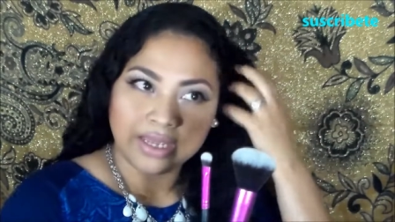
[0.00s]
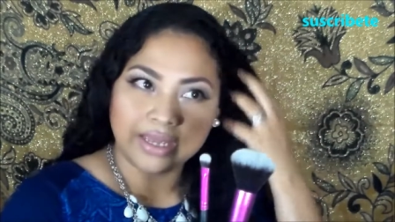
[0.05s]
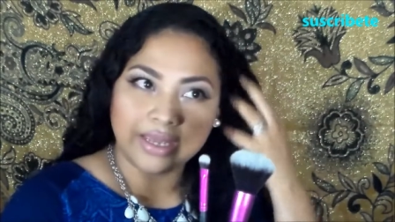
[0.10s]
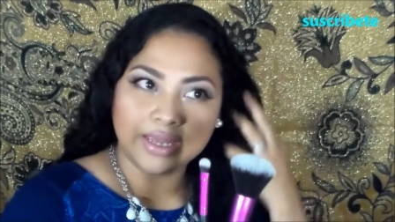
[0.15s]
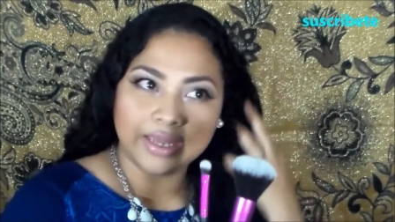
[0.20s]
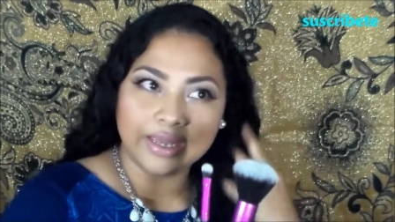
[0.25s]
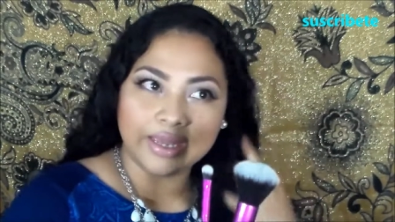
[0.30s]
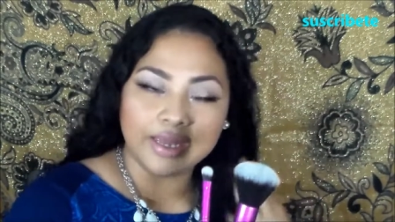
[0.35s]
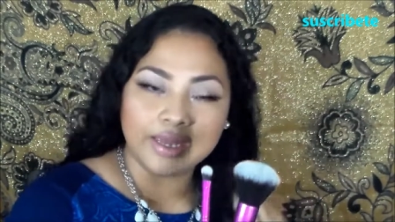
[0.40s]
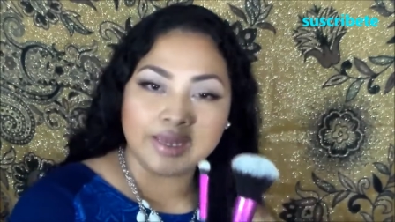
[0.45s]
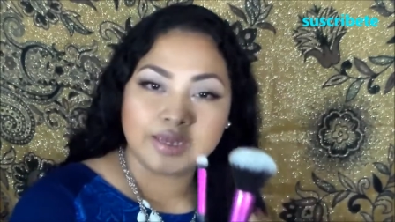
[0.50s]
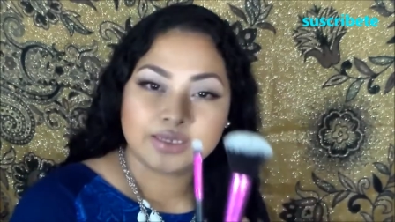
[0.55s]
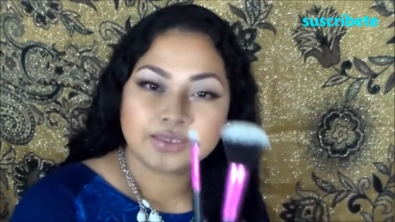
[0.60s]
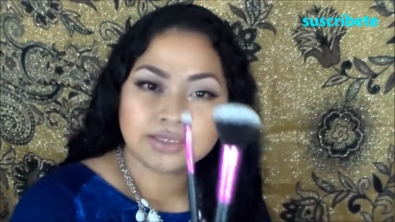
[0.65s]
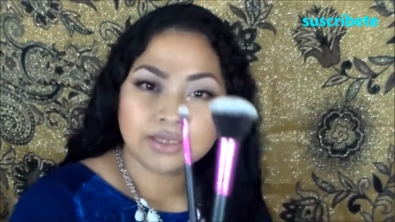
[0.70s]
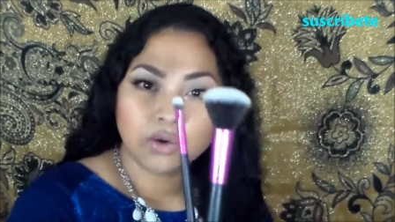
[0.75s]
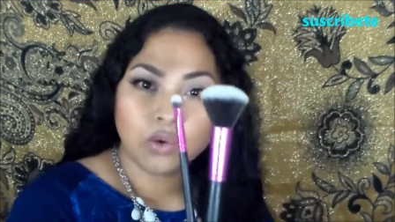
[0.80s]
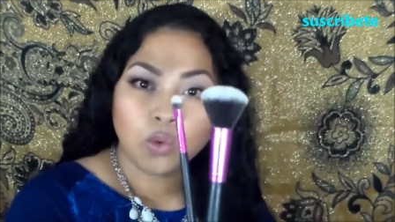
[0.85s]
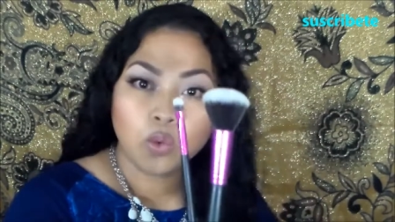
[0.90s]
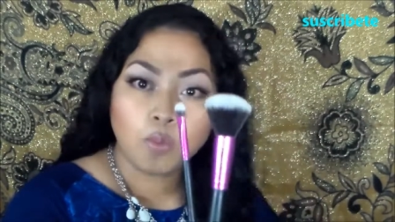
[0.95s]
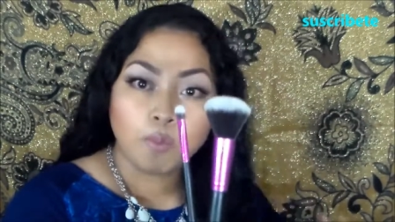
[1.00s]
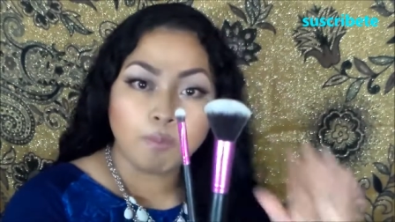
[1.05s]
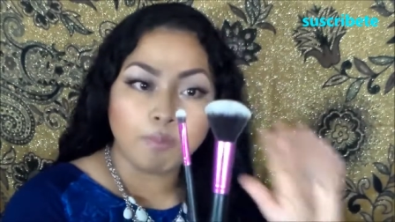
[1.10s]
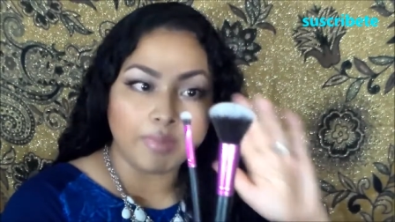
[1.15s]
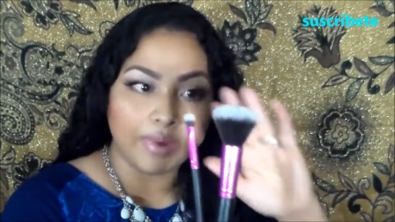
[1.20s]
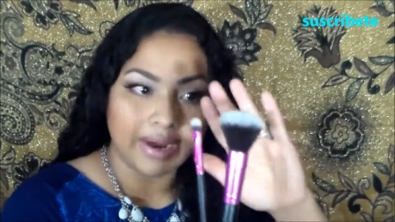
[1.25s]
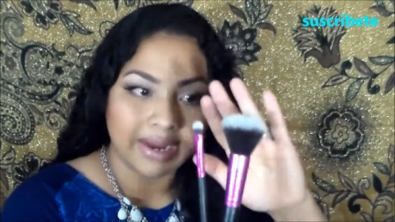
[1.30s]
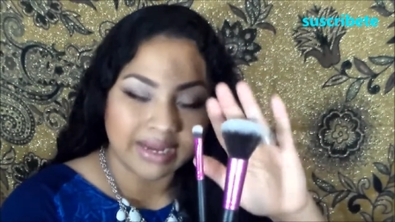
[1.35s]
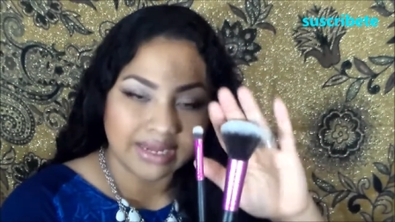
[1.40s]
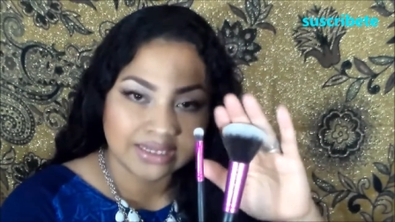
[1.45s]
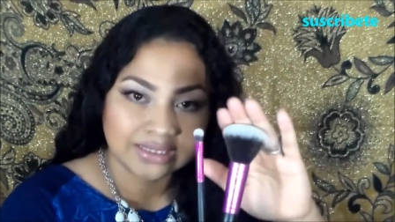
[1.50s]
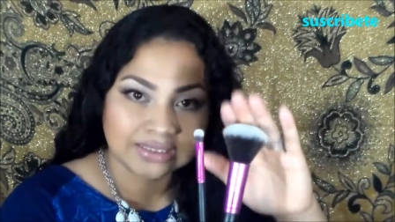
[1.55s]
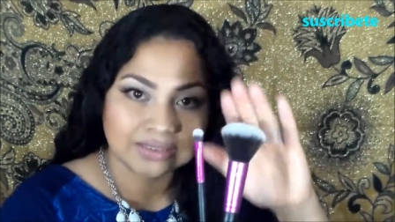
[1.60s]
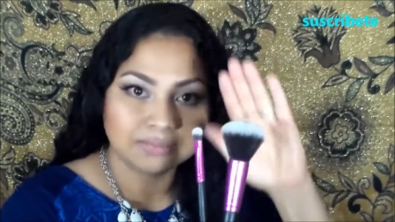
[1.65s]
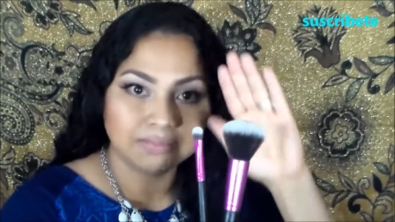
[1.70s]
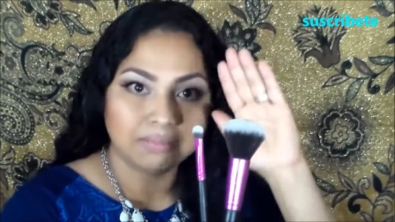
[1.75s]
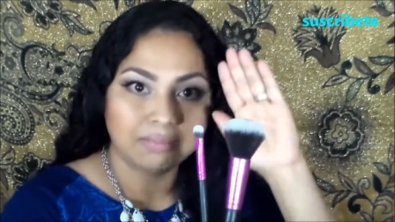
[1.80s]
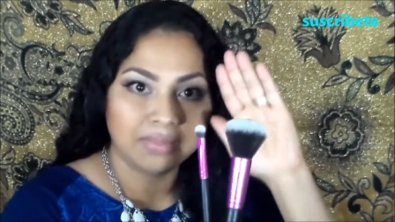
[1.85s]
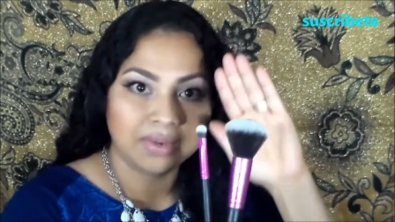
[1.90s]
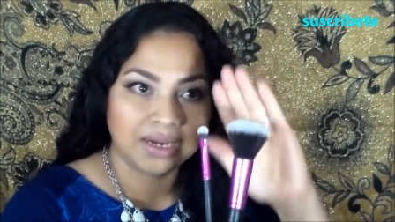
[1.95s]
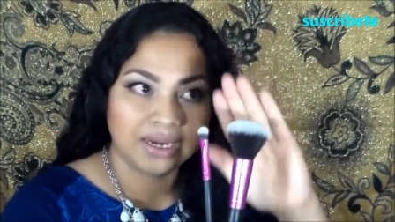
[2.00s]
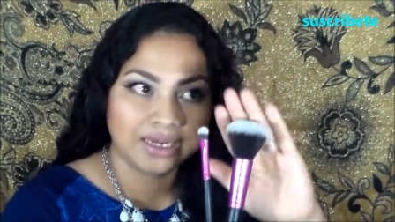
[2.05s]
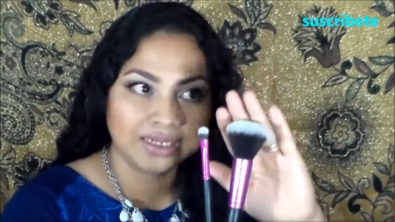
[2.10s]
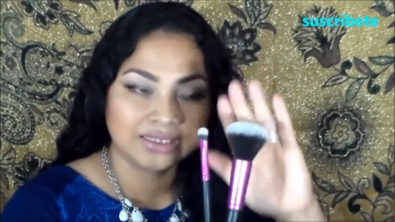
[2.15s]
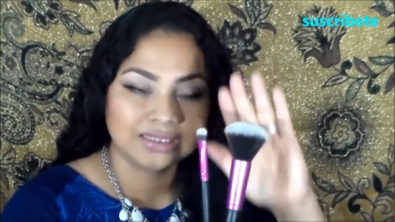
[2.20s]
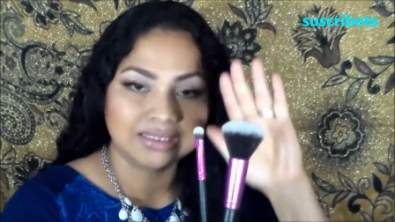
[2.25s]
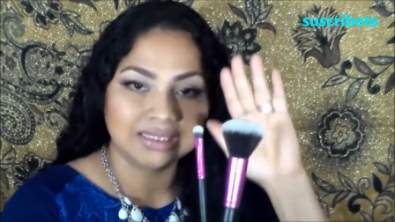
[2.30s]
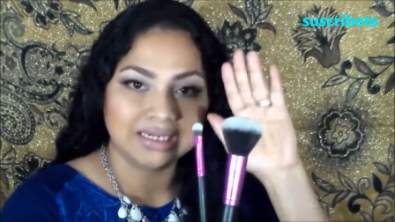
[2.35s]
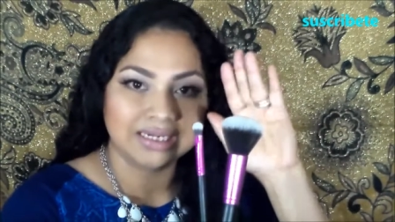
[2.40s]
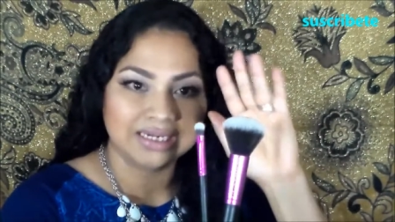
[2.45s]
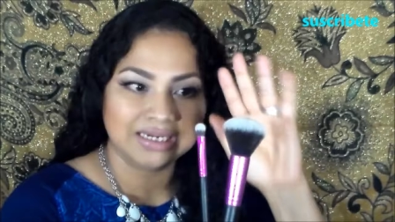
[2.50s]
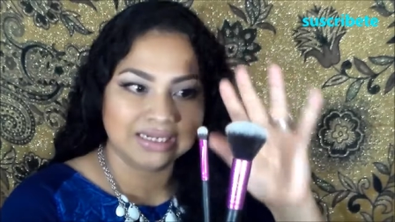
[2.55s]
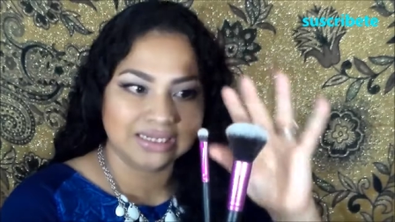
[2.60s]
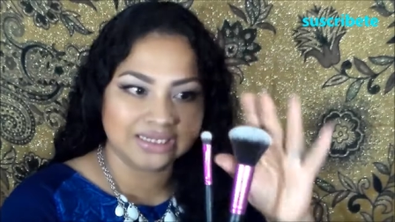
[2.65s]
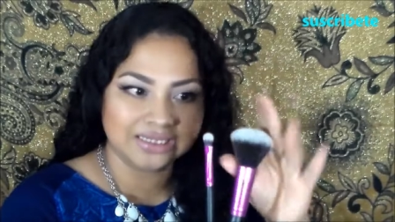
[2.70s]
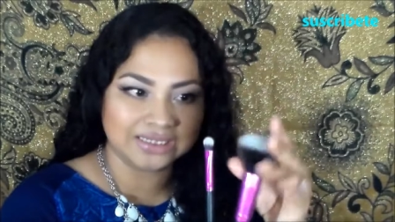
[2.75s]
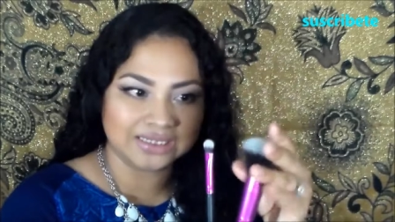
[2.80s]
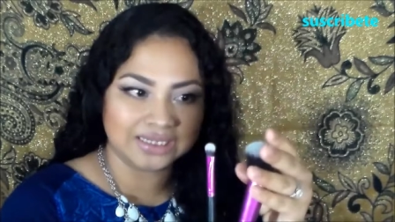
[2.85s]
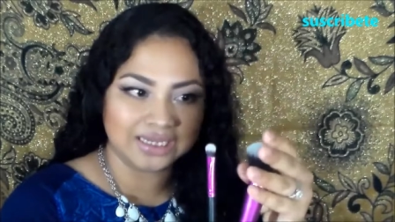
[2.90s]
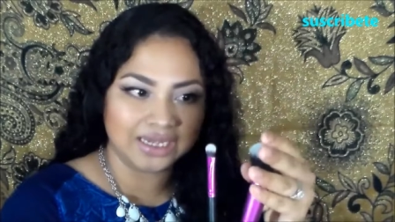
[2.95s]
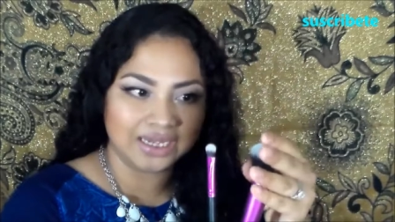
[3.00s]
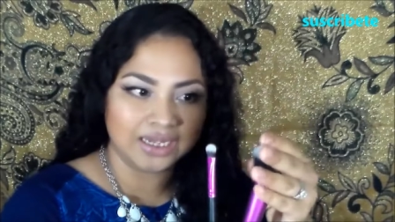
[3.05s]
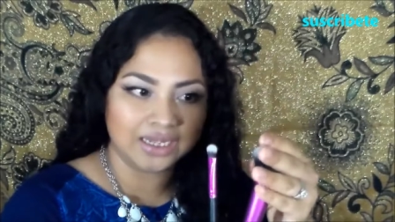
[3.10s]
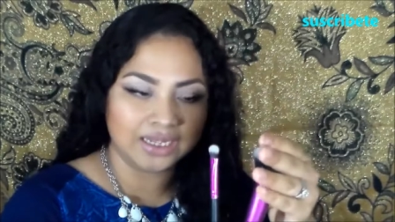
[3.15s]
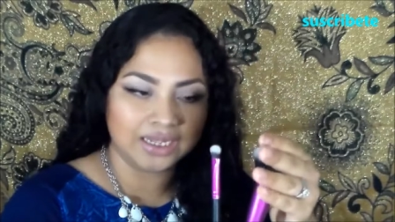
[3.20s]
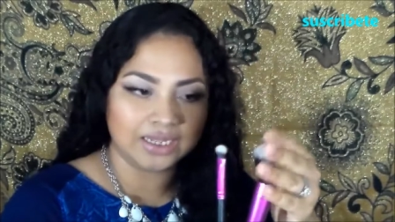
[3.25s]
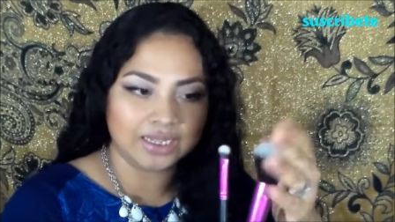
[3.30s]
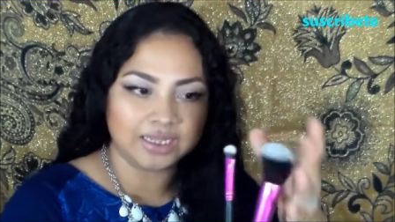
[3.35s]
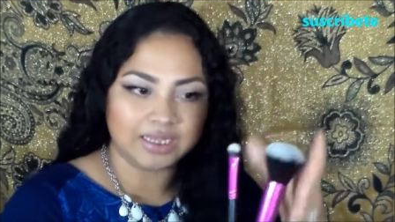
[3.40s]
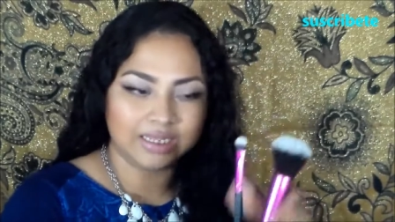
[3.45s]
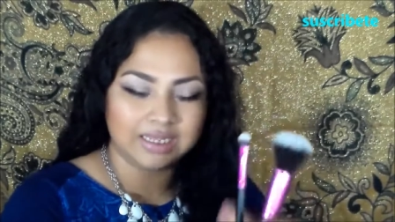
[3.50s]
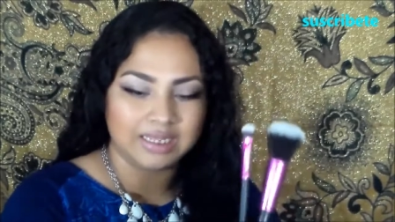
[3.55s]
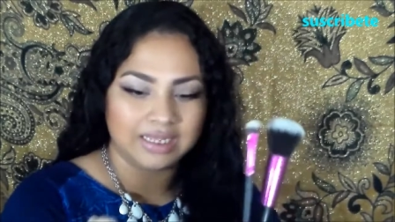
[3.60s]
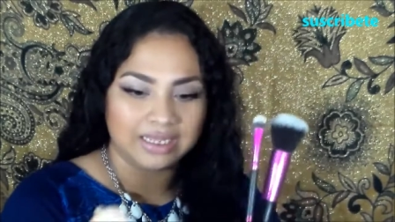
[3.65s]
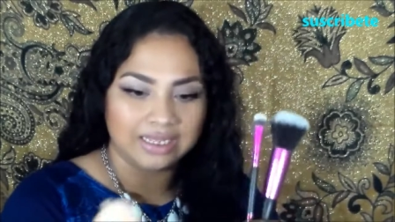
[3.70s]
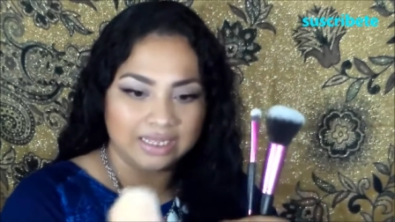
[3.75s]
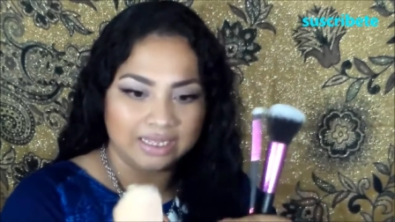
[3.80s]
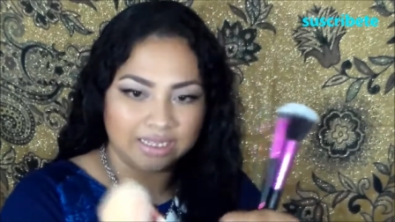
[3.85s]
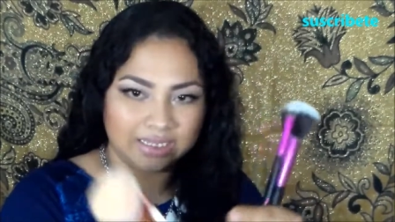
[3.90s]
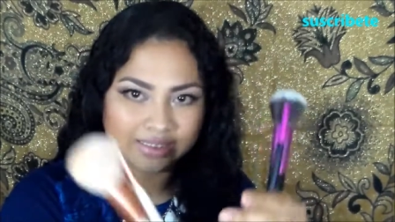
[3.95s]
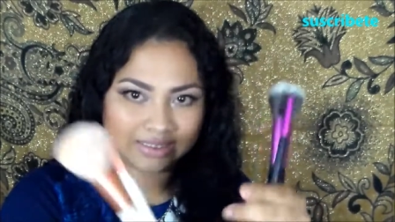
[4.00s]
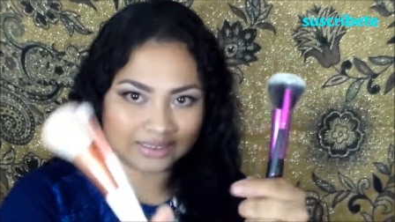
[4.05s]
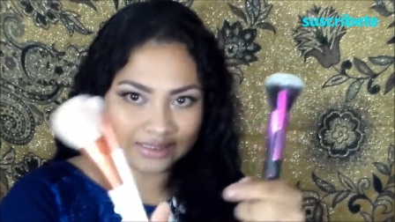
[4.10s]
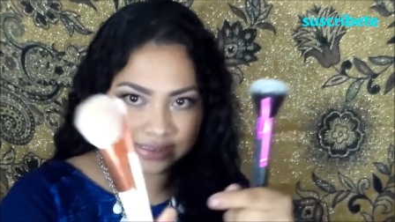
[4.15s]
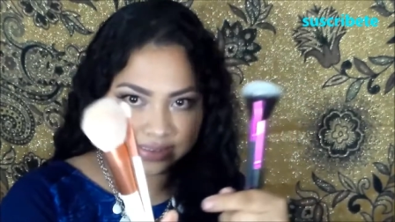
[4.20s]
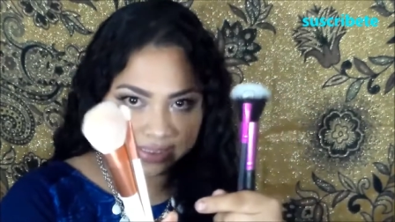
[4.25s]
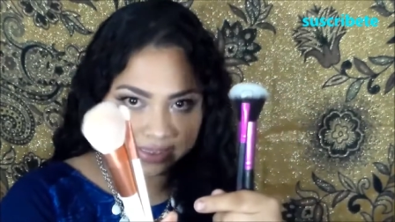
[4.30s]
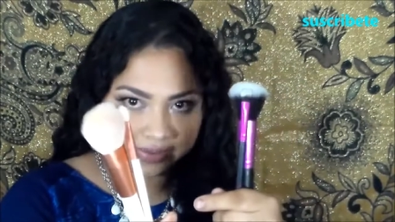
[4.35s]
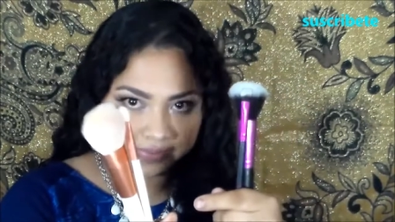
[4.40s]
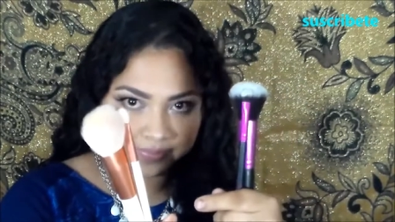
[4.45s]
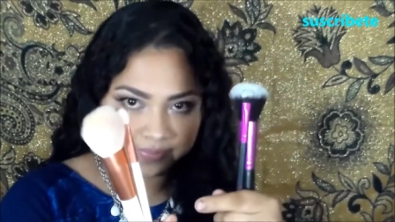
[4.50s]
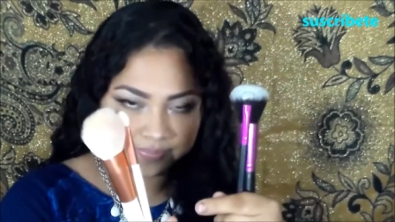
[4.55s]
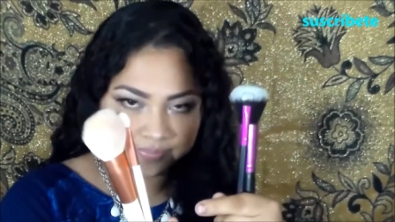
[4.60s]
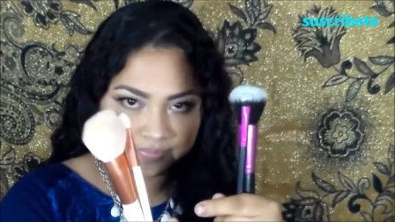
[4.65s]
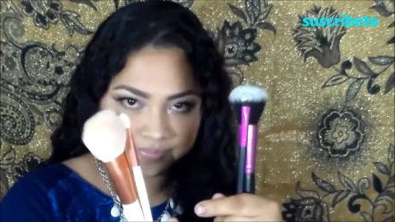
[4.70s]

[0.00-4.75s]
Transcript: eh, es aún más, más lisa que esta.